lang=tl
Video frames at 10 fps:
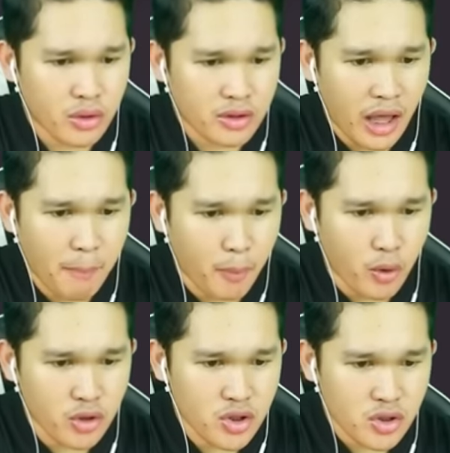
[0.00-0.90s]

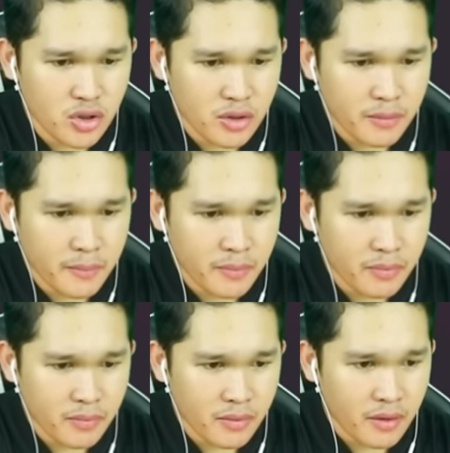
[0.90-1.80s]
Tapos,
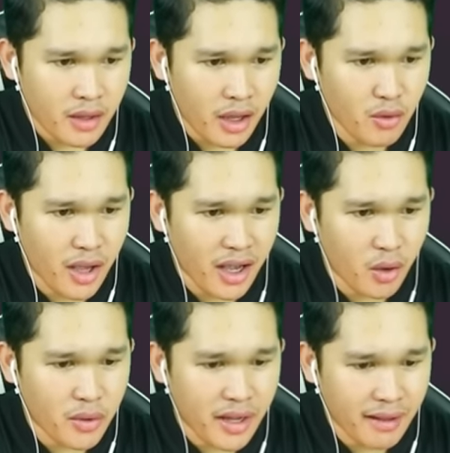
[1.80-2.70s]
ano
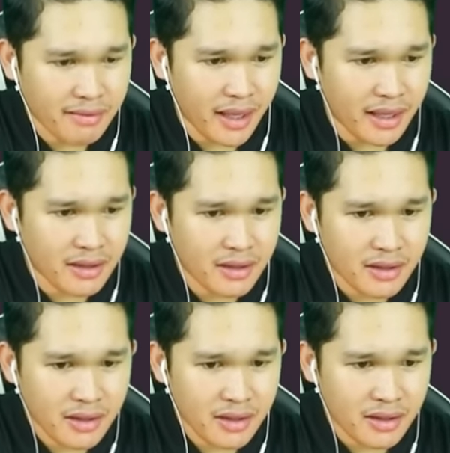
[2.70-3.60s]
gagawin natin?
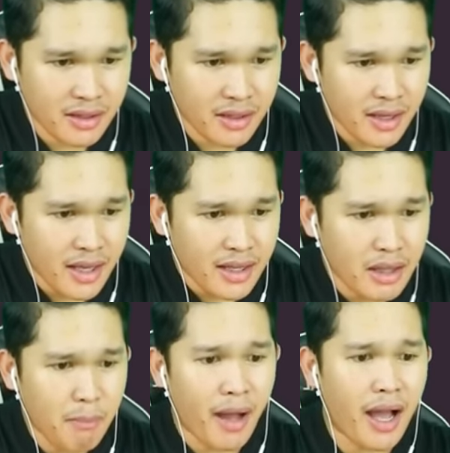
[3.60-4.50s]
ba?
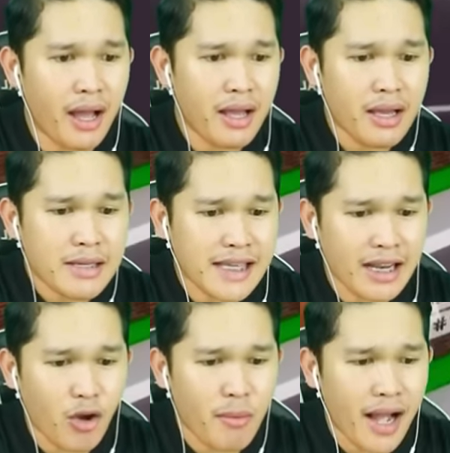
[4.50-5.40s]
Diba?
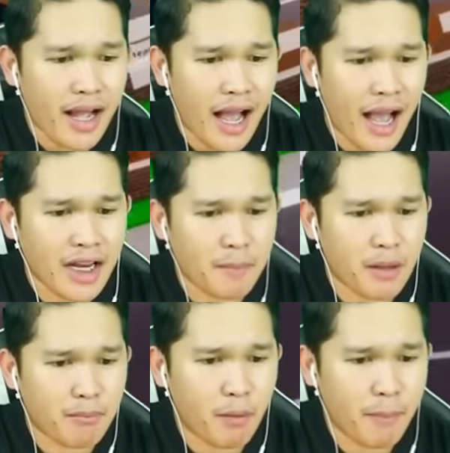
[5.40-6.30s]
Saan ako makakahanap
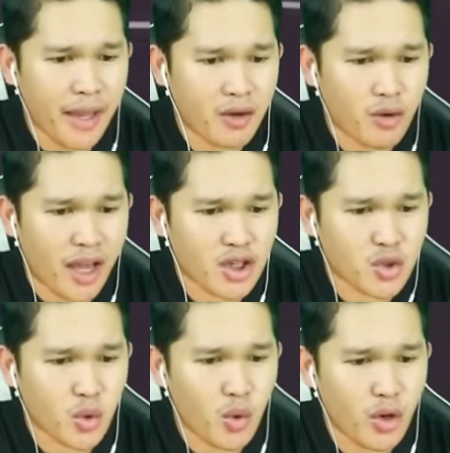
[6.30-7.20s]
ng bombero, guys?
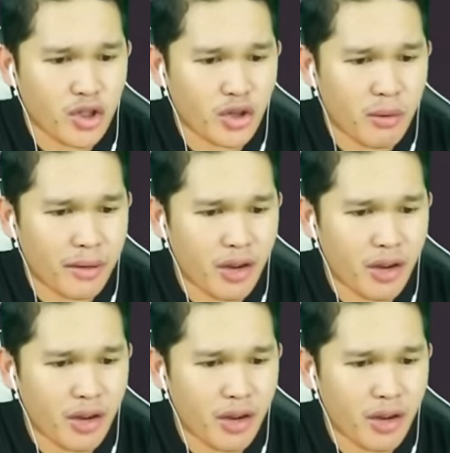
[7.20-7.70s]
Tulungan nyo naman